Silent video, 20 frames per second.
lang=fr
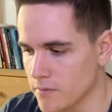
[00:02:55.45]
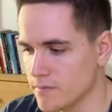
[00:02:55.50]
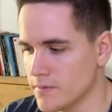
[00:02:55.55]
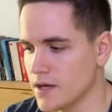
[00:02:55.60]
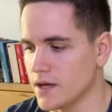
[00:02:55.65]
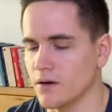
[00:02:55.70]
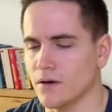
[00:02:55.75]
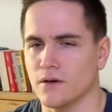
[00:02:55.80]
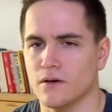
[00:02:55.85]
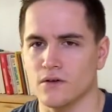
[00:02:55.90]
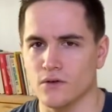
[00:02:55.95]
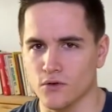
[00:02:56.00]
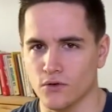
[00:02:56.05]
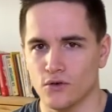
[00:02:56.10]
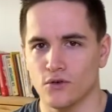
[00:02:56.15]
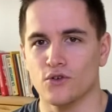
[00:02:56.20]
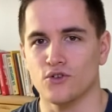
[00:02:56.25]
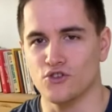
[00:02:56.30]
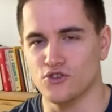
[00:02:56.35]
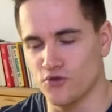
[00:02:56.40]
Mais euh,
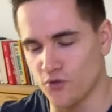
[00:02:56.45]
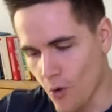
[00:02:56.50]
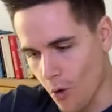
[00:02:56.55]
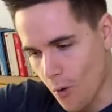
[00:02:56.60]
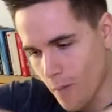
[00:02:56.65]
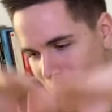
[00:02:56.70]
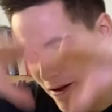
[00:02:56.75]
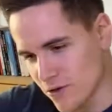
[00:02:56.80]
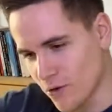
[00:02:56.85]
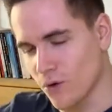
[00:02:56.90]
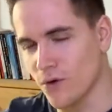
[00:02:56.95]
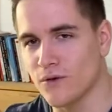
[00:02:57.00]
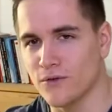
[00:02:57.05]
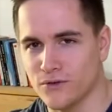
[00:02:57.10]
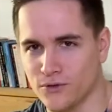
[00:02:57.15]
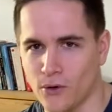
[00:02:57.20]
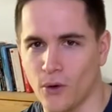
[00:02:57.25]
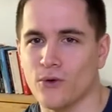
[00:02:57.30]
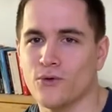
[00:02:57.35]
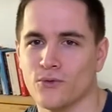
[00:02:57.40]
je vous remets dans,
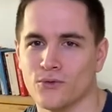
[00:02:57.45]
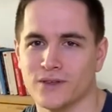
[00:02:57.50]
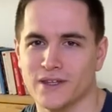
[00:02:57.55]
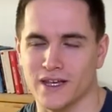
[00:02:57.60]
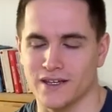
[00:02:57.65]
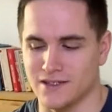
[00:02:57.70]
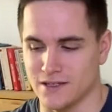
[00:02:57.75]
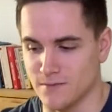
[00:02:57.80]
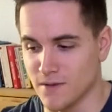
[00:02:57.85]
le contexte.